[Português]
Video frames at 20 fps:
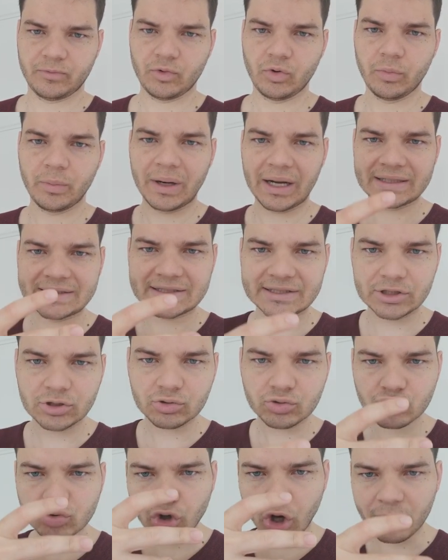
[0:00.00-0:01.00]
O
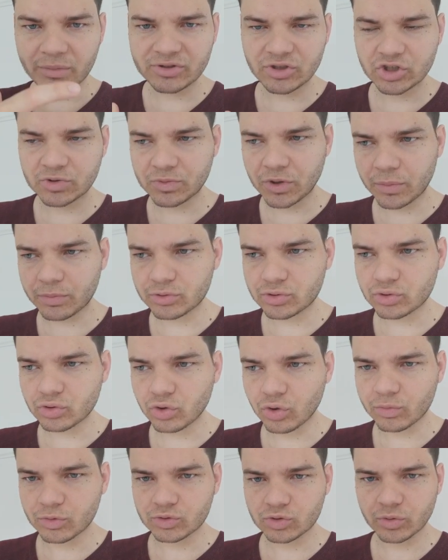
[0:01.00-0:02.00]
Brasil toma seus próprios
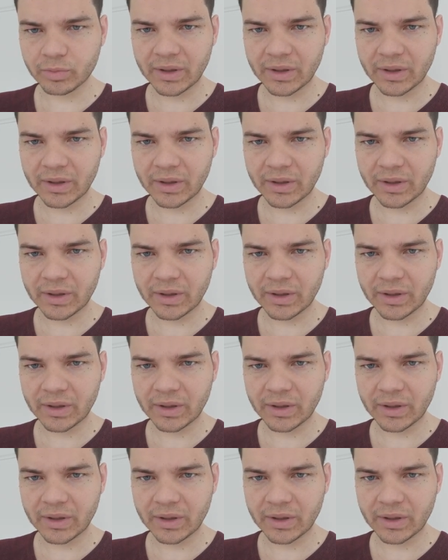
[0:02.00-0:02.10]
rumos.